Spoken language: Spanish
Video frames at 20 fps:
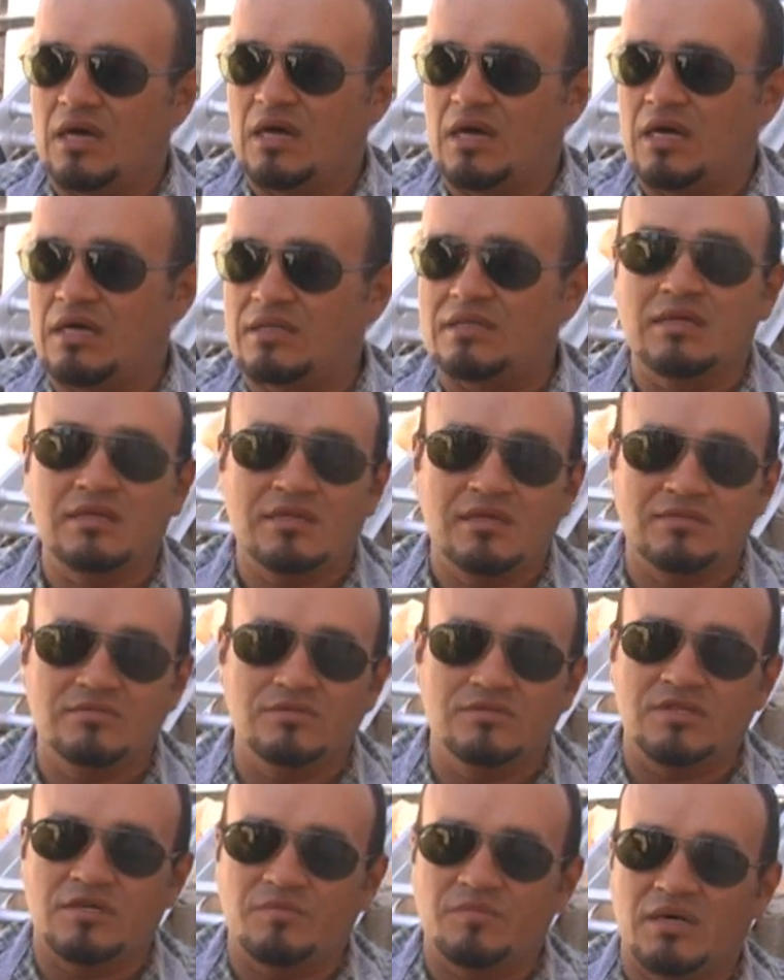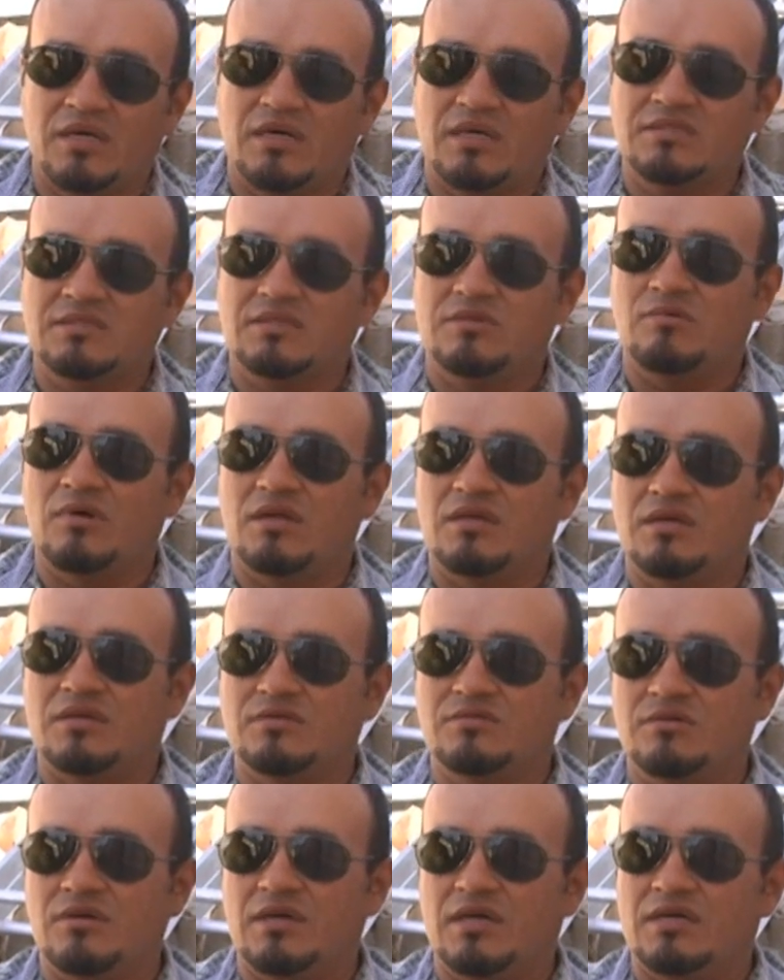atender sus llamadas y
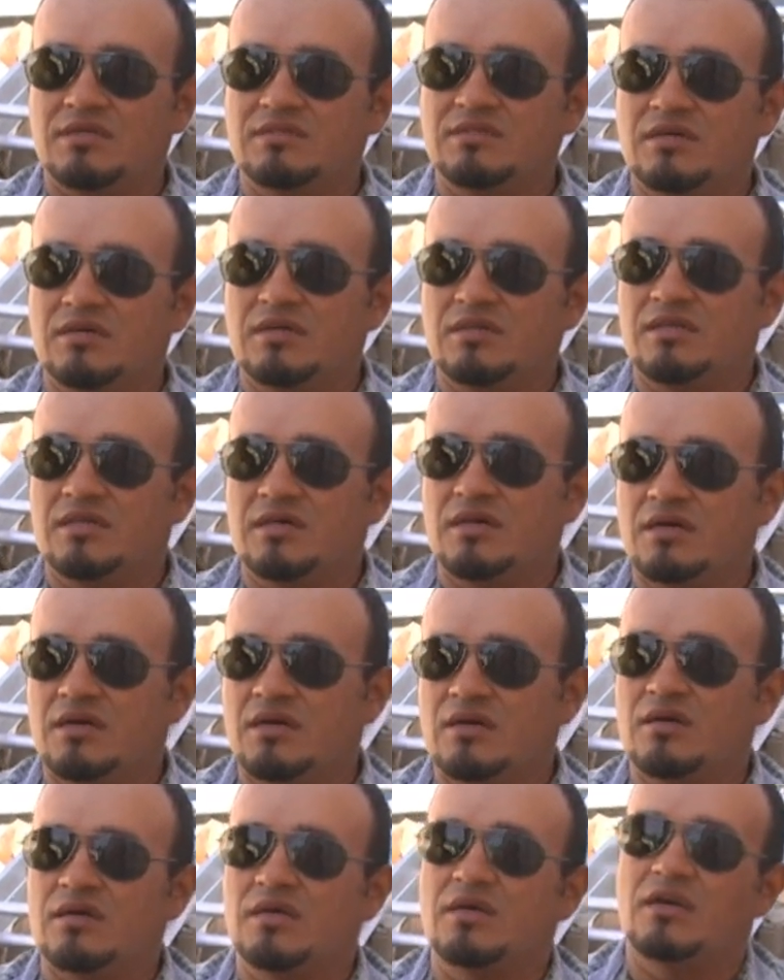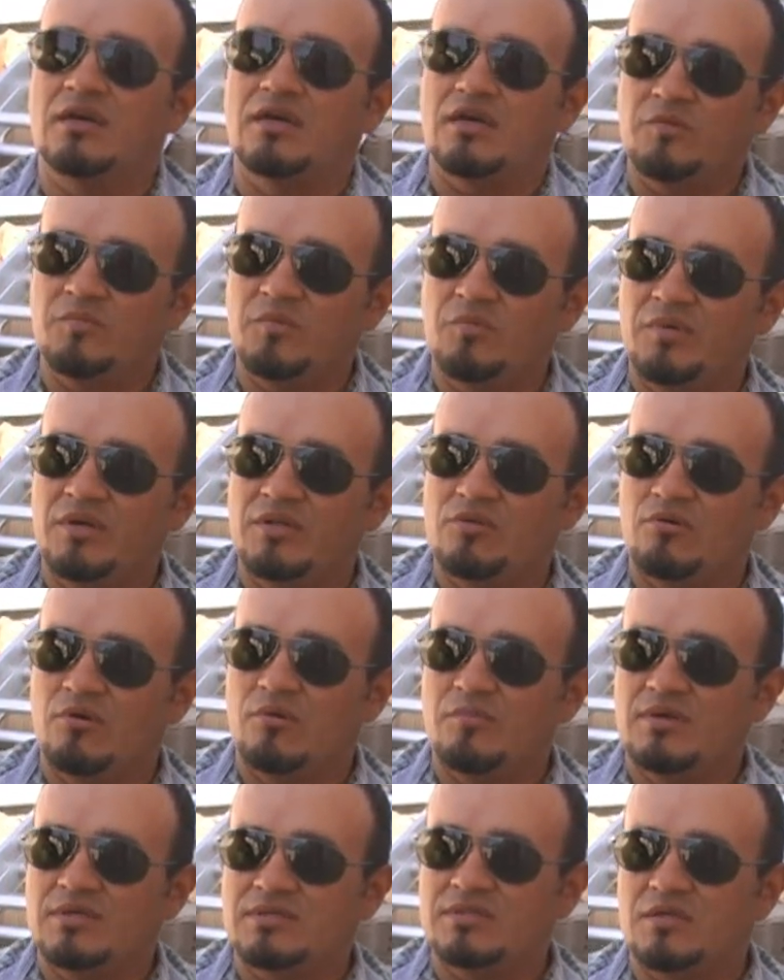cualquier sugerencia que tengan y en qué momento
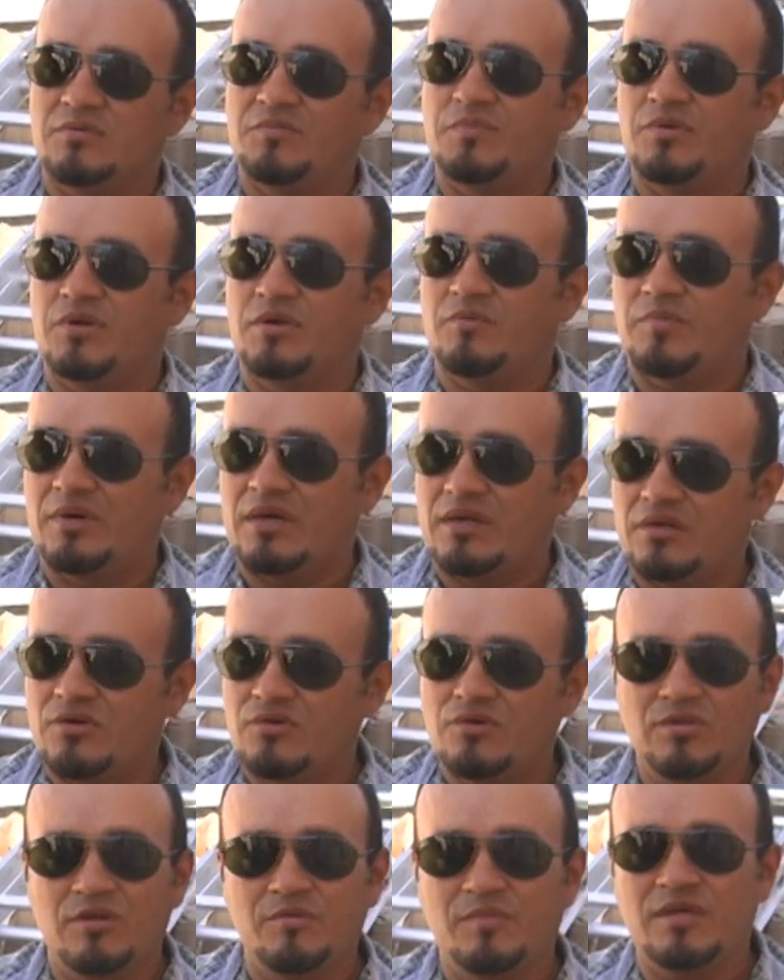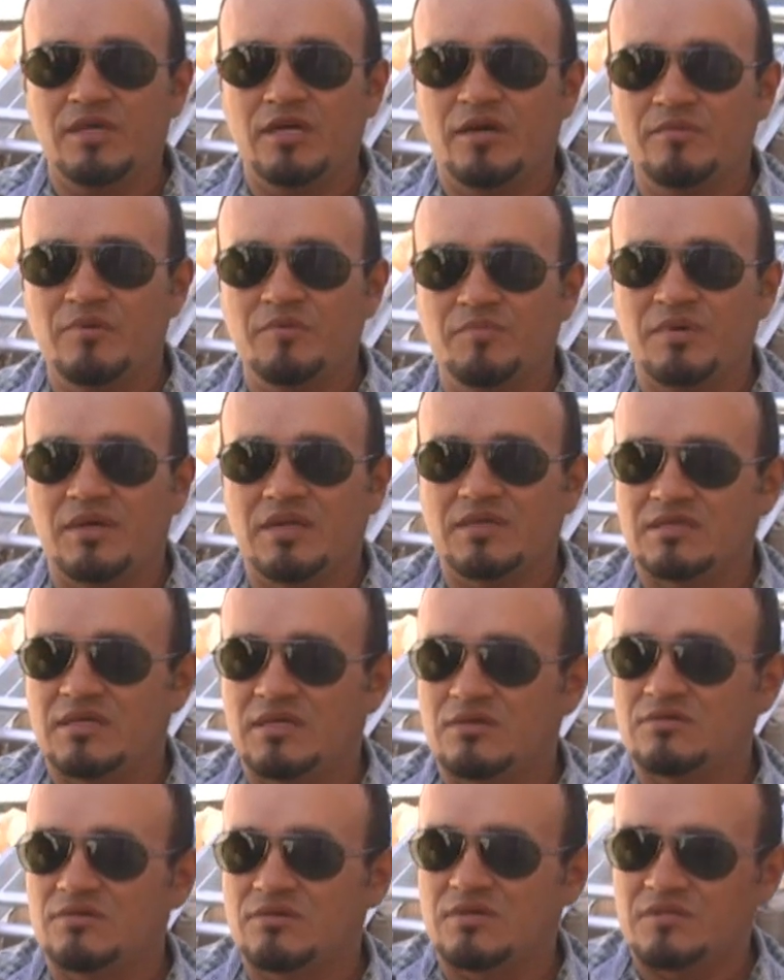vamos a estar por el barrio de donde me llamen para
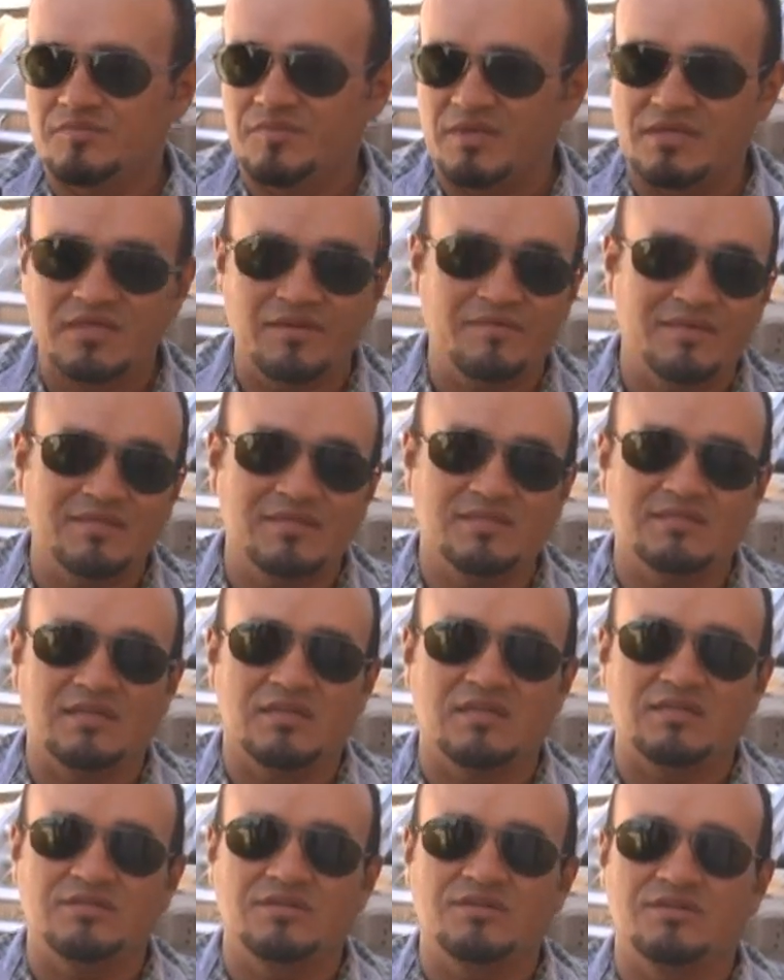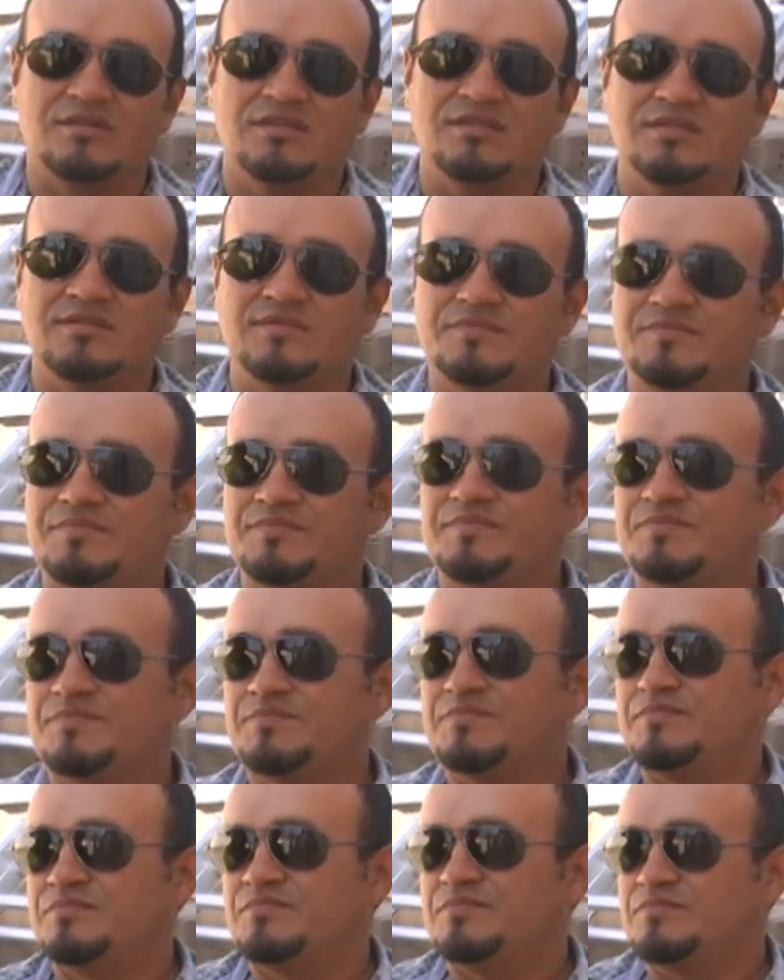hacer sus respectivas instalaciones.
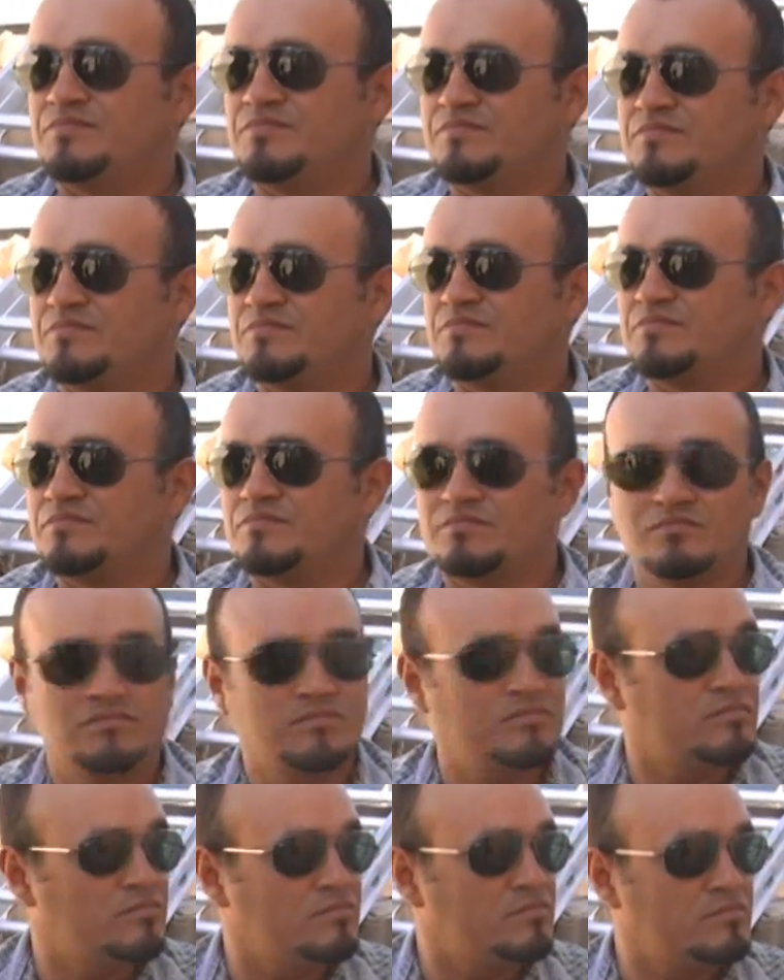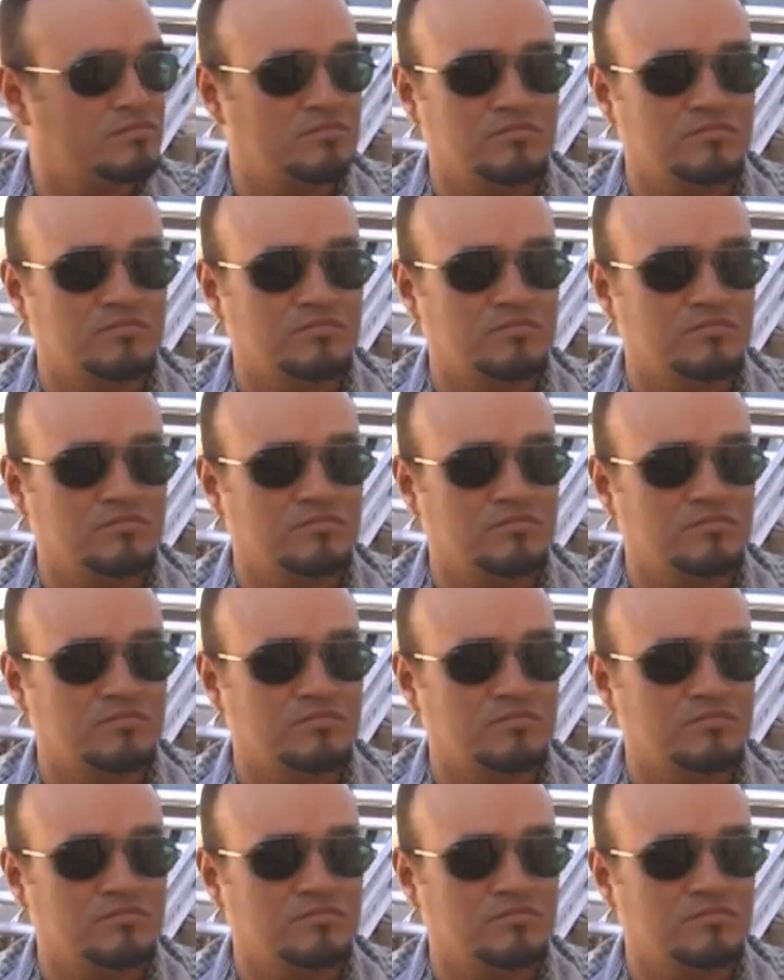En cuanto a servicios se refiere,